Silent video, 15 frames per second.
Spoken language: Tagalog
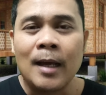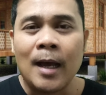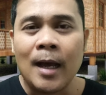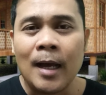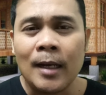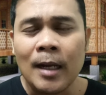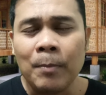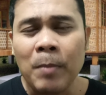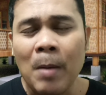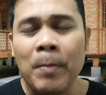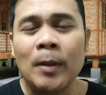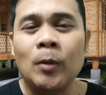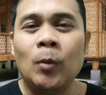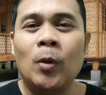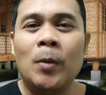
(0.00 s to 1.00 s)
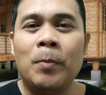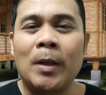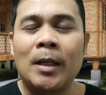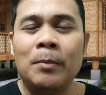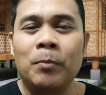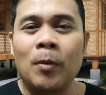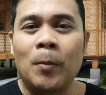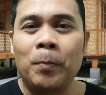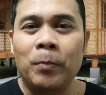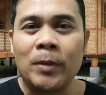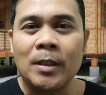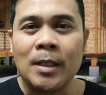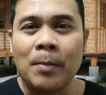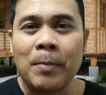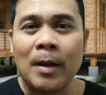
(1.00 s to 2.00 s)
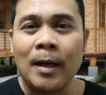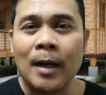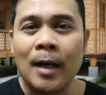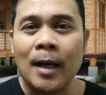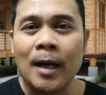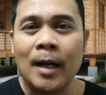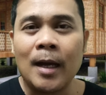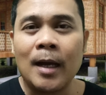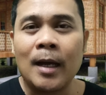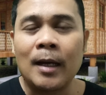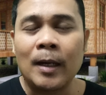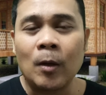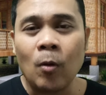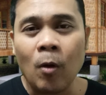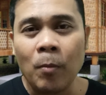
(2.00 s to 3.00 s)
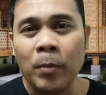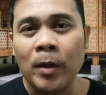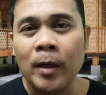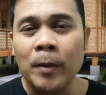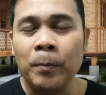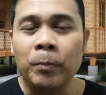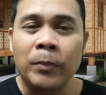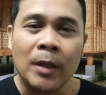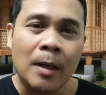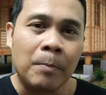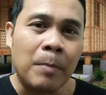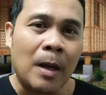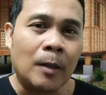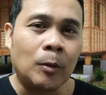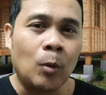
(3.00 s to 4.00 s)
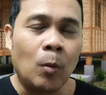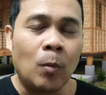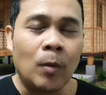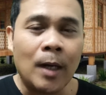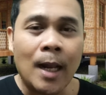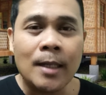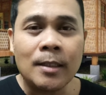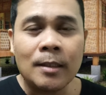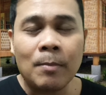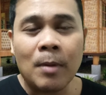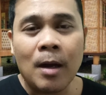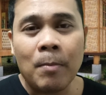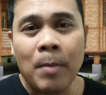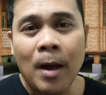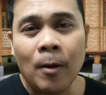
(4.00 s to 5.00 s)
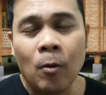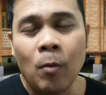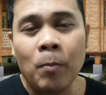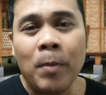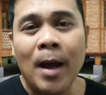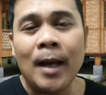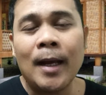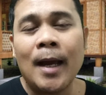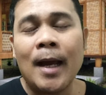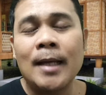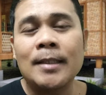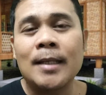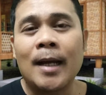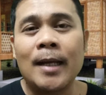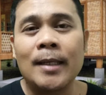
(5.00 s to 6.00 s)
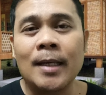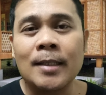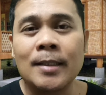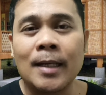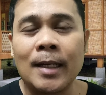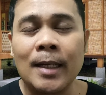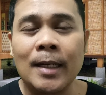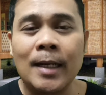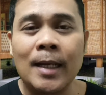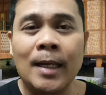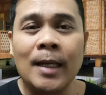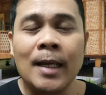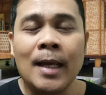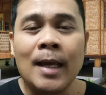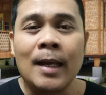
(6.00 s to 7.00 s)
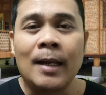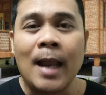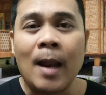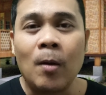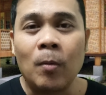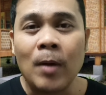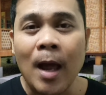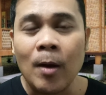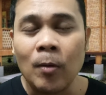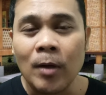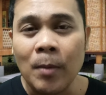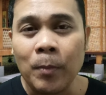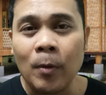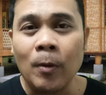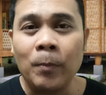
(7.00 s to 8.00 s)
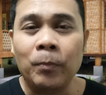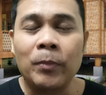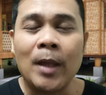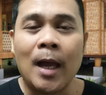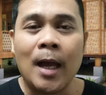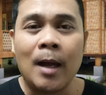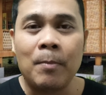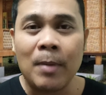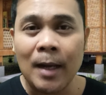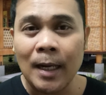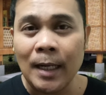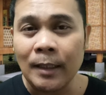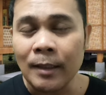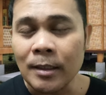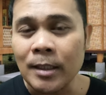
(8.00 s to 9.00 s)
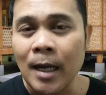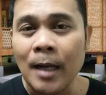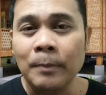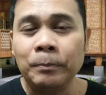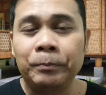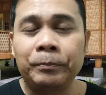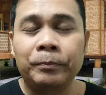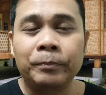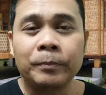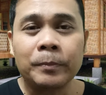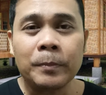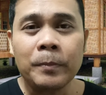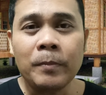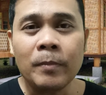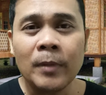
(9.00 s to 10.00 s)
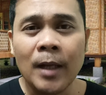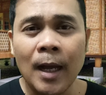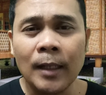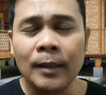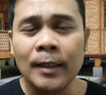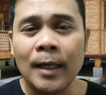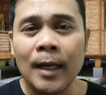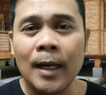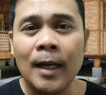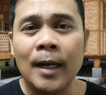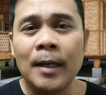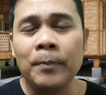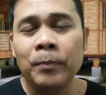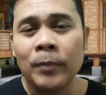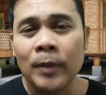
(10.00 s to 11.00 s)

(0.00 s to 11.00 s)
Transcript: uh, nagpapatuloy pa rin po sa pag-recover uh, pagtuklas ng mga bagong bagay sa kanyang sarili, lalong-lalo na po, uh, magaling na siya. At uh,